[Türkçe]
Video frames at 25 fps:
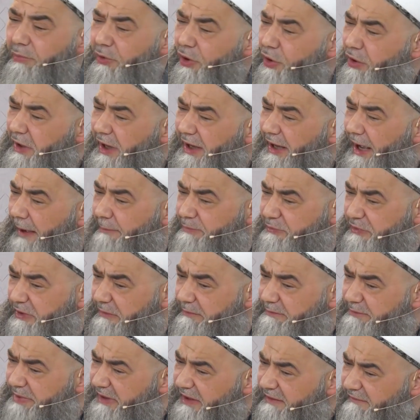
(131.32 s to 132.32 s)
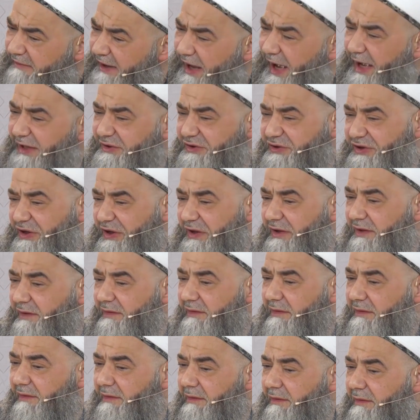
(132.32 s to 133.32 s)
böyle yaptım. Bir veya iki.
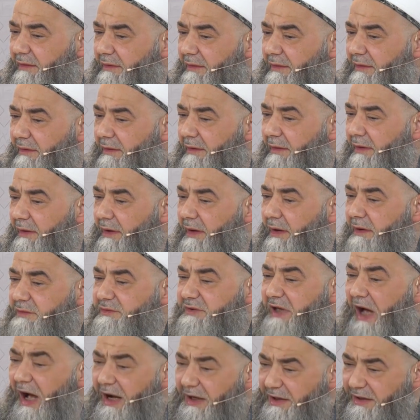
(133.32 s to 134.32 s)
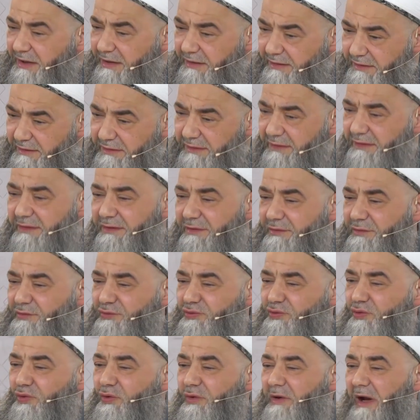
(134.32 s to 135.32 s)
Tak!
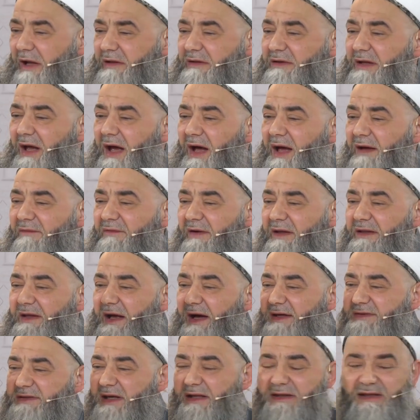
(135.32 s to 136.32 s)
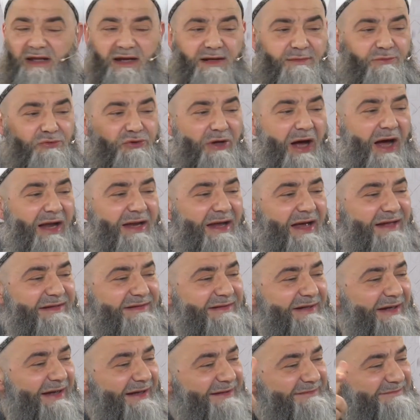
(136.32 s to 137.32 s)
Zuhurat'la Efendi Hazretleri müdahale
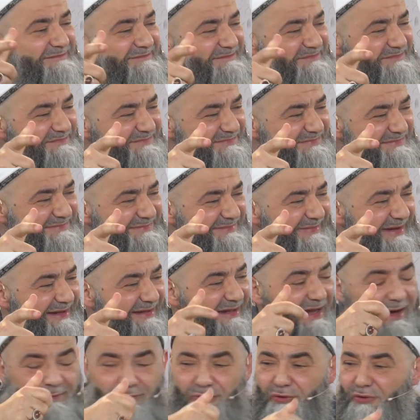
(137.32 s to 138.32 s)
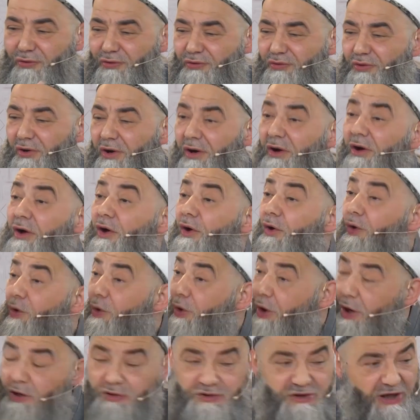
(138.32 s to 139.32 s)
etti. Ne buyurdu?
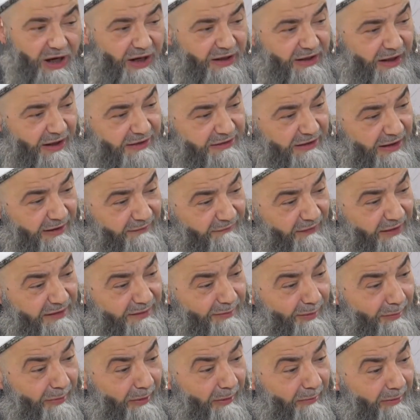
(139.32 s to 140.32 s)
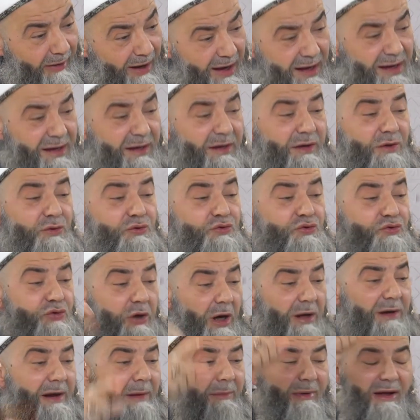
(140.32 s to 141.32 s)
Önce Ali Adel Efendi babama,
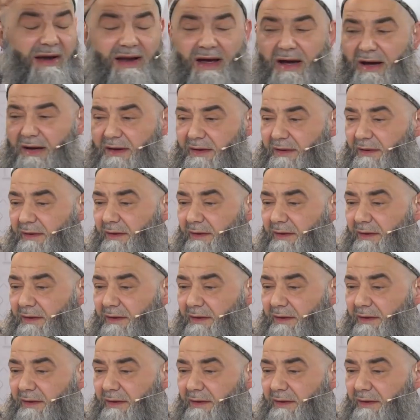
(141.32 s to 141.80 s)
sonra bana.